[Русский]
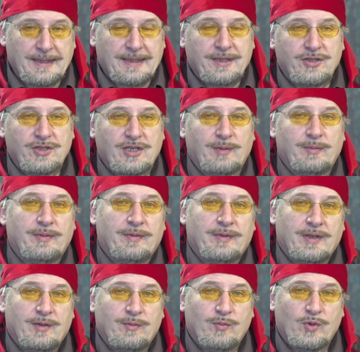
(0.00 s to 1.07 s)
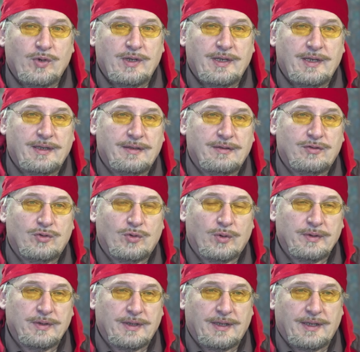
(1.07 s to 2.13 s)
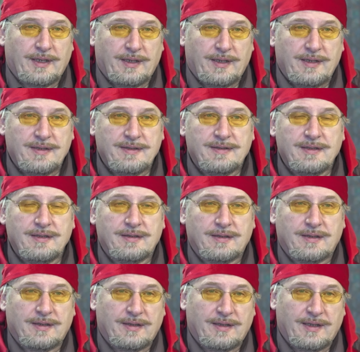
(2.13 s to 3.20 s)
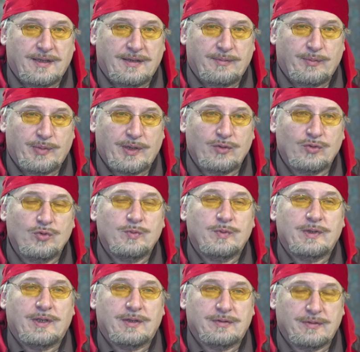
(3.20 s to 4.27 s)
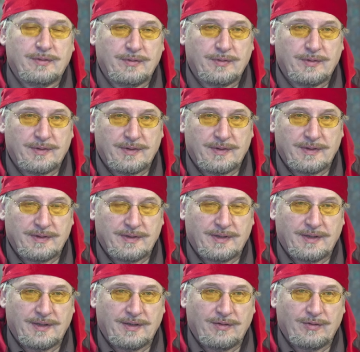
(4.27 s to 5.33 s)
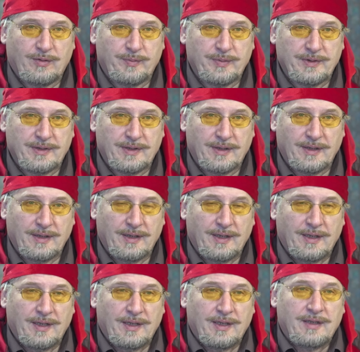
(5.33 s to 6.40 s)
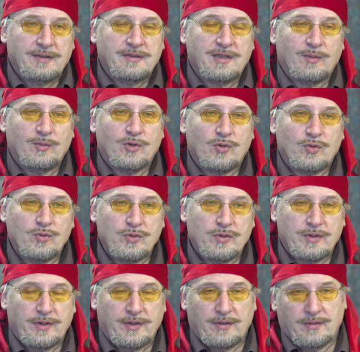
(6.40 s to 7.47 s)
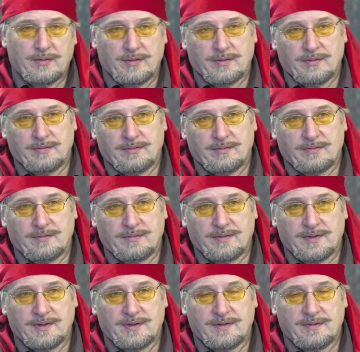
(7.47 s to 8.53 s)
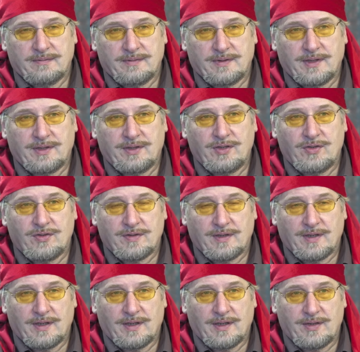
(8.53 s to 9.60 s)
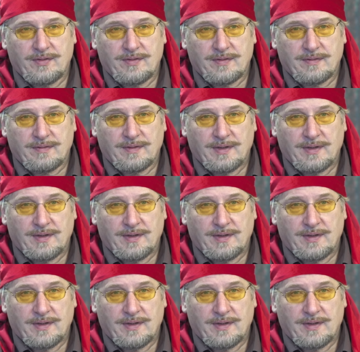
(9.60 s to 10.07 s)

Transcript: Чем более тонкая и изысканная, продуманная с художественной стороны оптика, тем хуже ее техническое качество.